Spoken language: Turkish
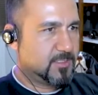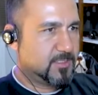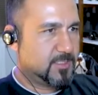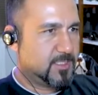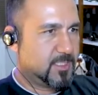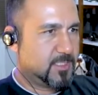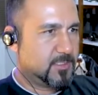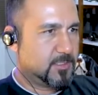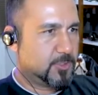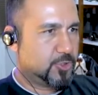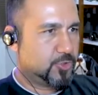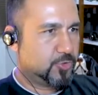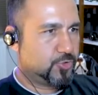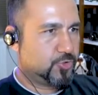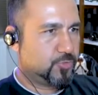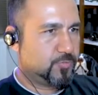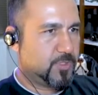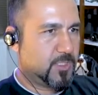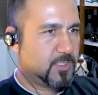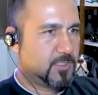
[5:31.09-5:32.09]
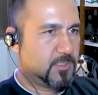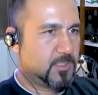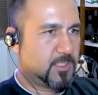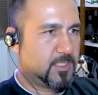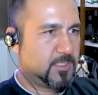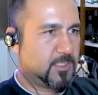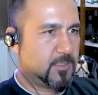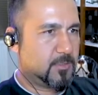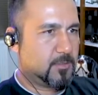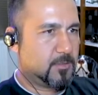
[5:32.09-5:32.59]
Yardır çocuğum yardır
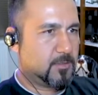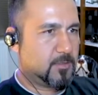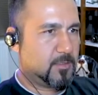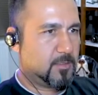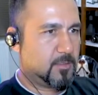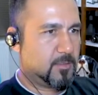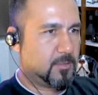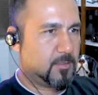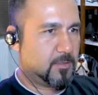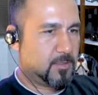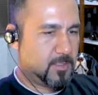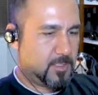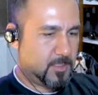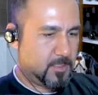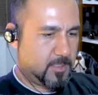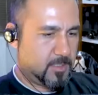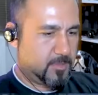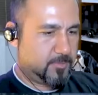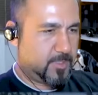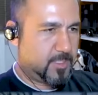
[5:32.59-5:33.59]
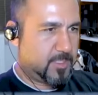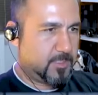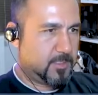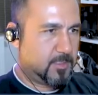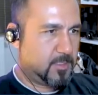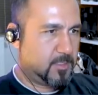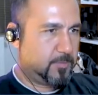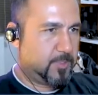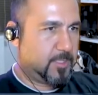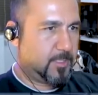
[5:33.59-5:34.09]
hadi. Hadi araba hadi
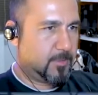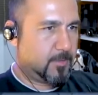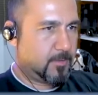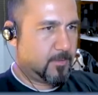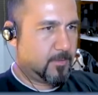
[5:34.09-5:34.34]
araba.